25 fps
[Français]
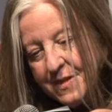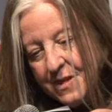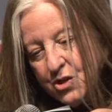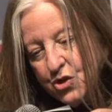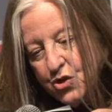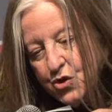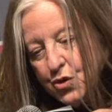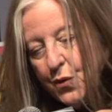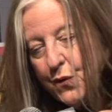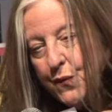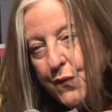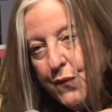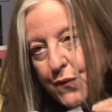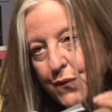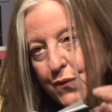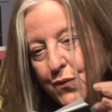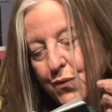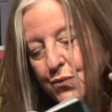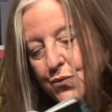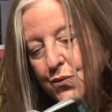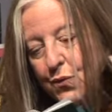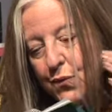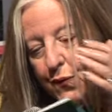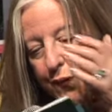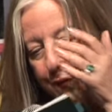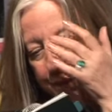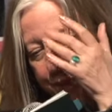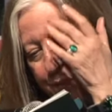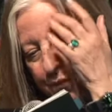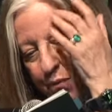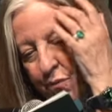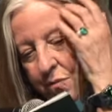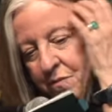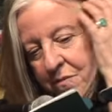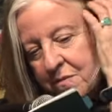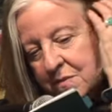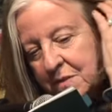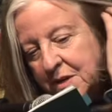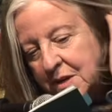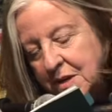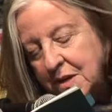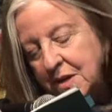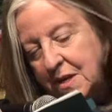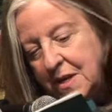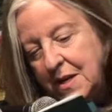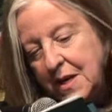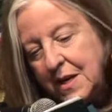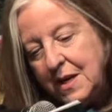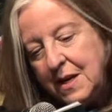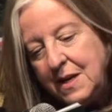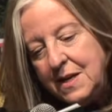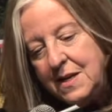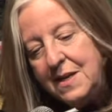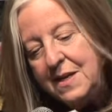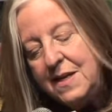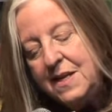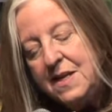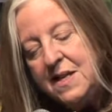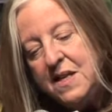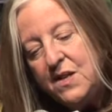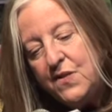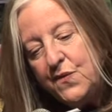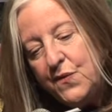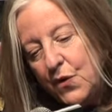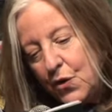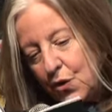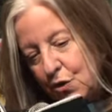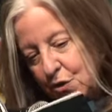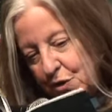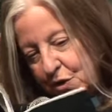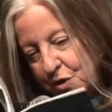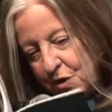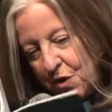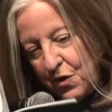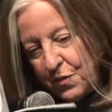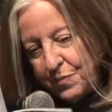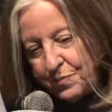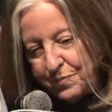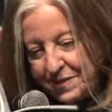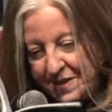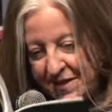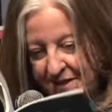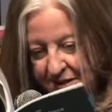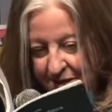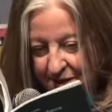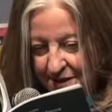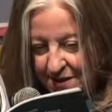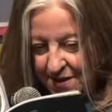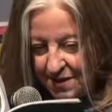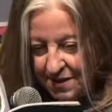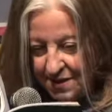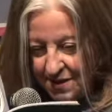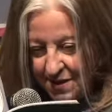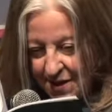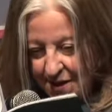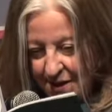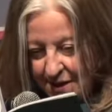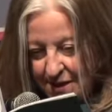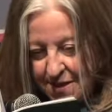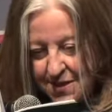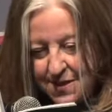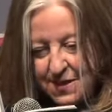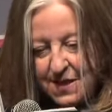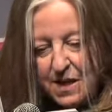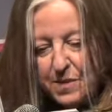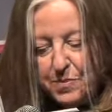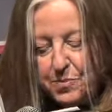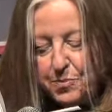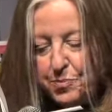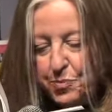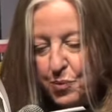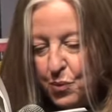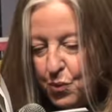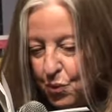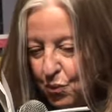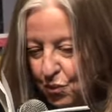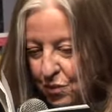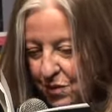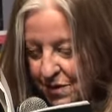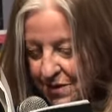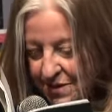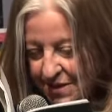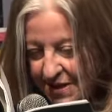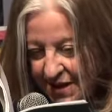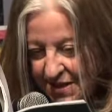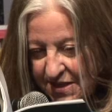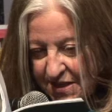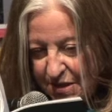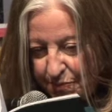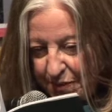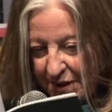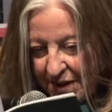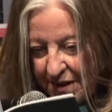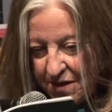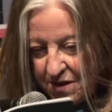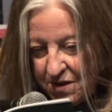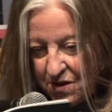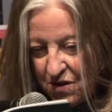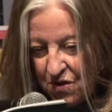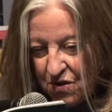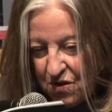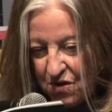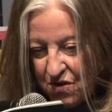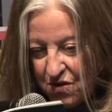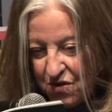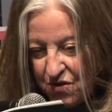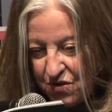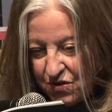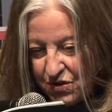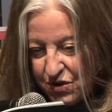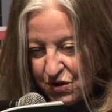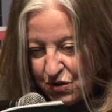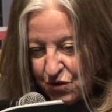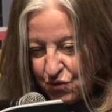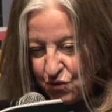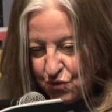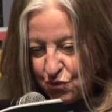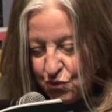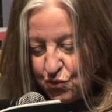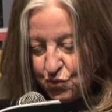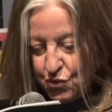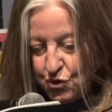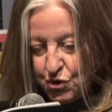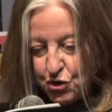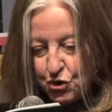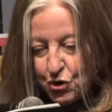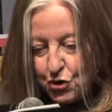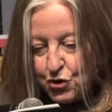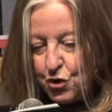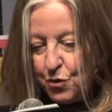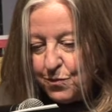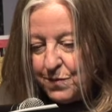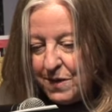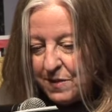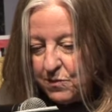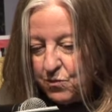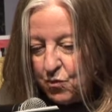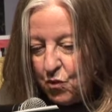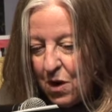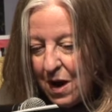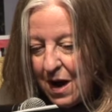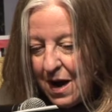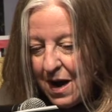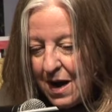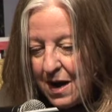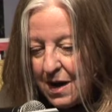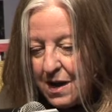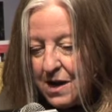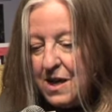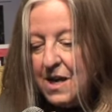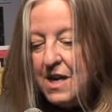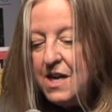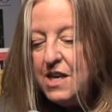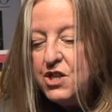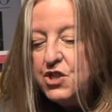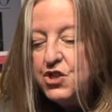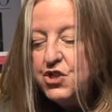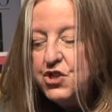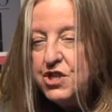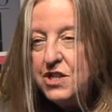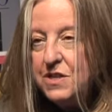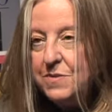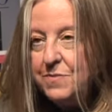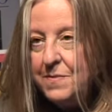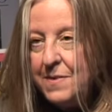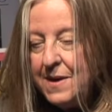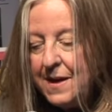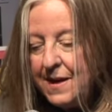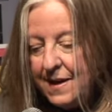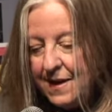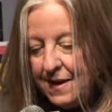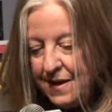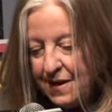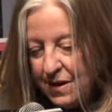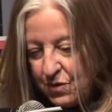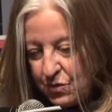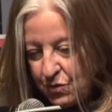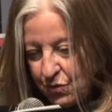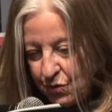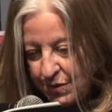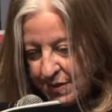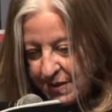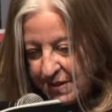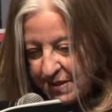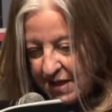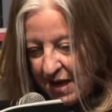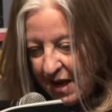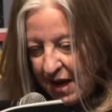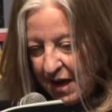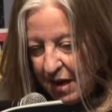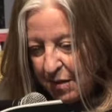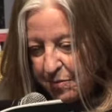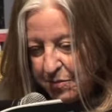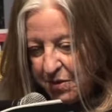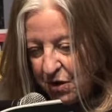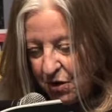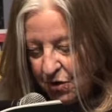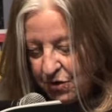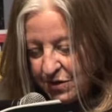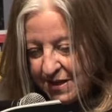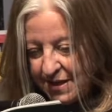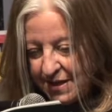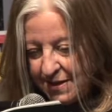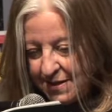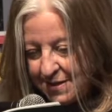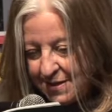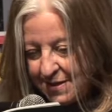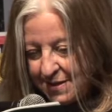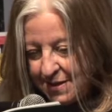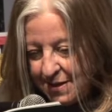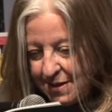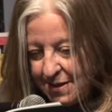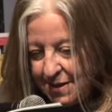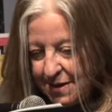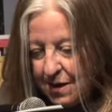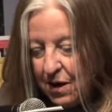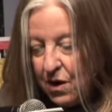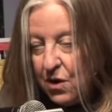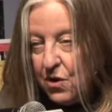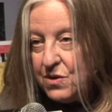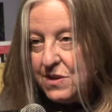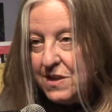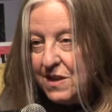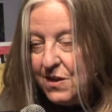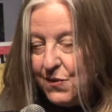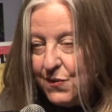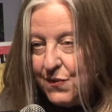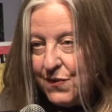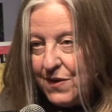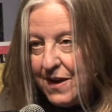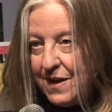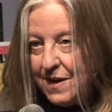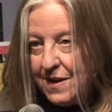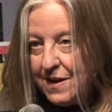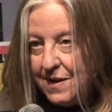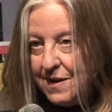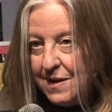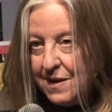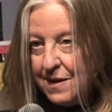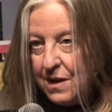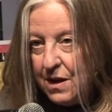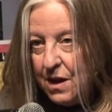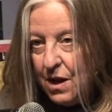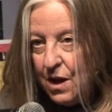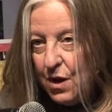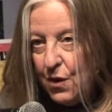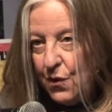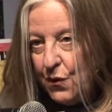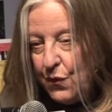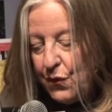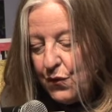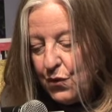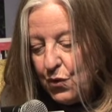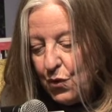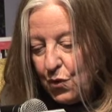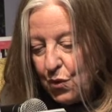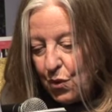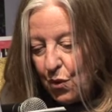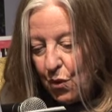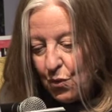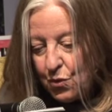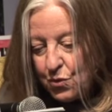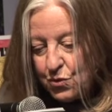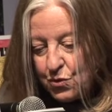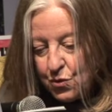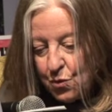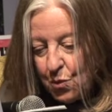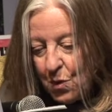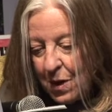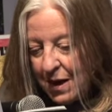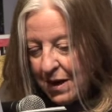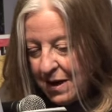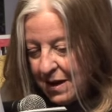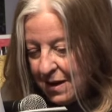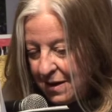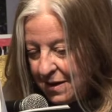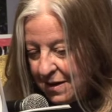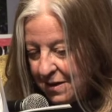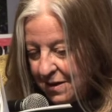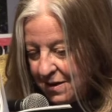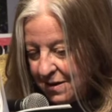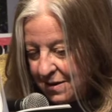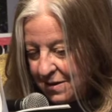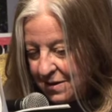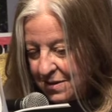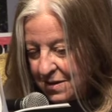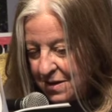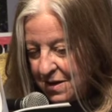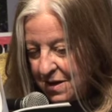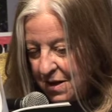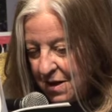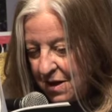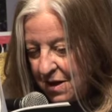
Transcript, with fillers: Je fus, nous fûmes, livres empilés, dépôts d'expérience, couches de mémoire, chimères de sable en été, en hiver, flocons noirs,